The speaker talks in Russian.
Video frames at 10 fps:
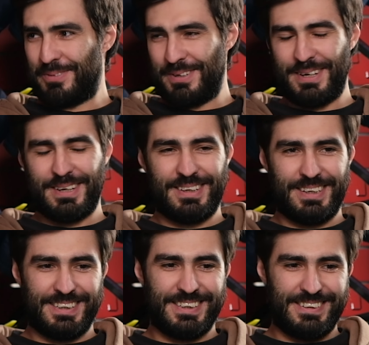Да,
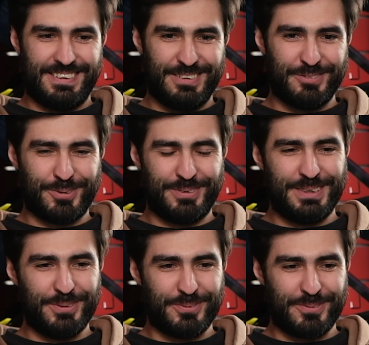да, да, да, да, в
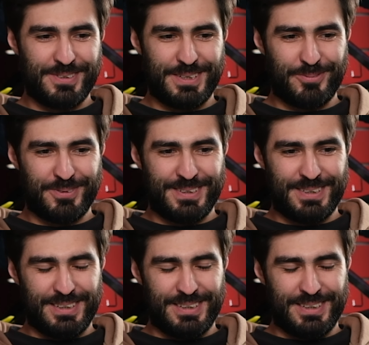грудину. Угу.